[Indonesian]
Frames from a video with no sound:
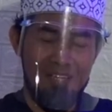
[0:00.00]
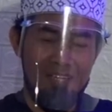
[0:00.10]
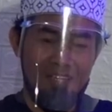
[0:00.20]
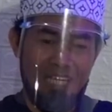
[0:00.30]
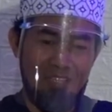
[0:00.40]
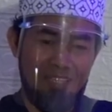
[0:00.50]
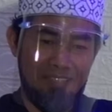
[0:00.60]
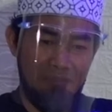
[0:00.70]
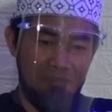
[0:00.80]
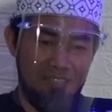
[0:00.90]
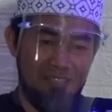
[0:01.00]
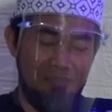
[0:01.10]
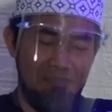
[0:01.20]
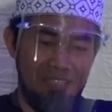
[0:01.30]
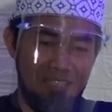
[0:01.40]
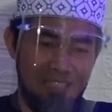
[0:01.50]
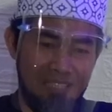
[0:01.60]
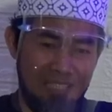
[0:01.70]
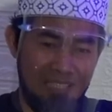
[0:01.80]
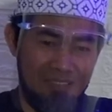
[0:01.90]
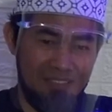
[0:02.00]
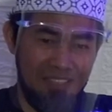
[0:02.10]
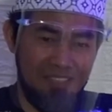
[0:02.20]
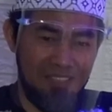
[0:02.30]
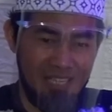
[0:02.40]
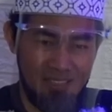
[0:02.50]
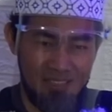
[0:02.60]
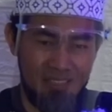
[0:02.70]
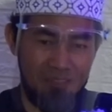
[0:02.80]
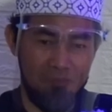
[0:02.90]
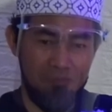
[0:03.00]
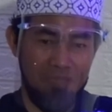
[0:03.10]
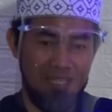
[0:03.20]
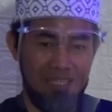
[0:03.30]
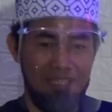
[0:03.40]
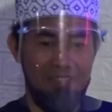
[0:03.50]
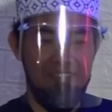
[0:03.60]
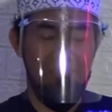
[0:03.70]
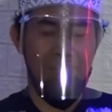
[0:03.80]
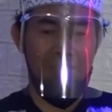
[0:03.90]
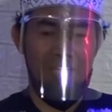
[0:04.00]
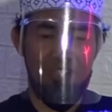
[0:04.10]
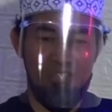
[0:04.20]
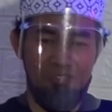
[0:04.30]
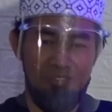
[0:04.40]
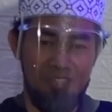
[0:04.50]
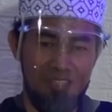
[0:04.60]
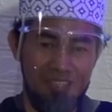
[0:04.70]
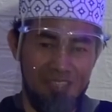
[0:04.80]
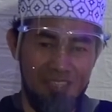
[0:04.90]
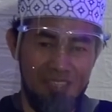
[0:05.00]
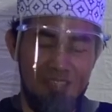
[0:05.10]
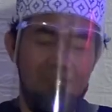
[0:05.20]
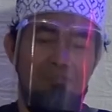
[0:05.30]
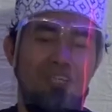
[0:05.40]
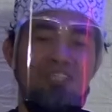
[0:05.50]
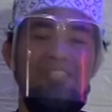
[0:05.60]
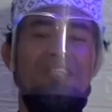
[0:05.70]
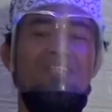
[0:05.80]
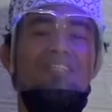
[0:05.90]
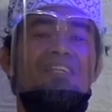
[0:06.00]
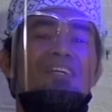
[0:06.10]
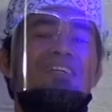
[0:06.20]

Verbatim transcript: Kalau kita bercermin dengan kisah kehidupan Imam Ash-Syafi'i, Masya Allah.